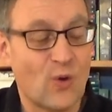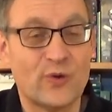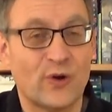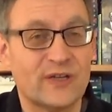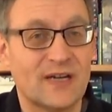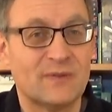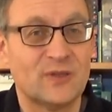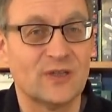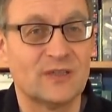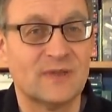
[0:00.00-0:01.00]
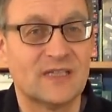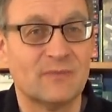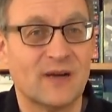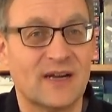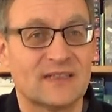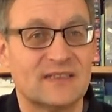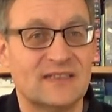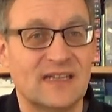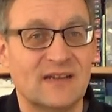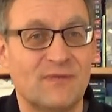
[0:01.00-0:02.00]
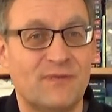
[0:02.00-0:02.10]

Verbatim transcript: Und heute habe ich euch mitgebracht den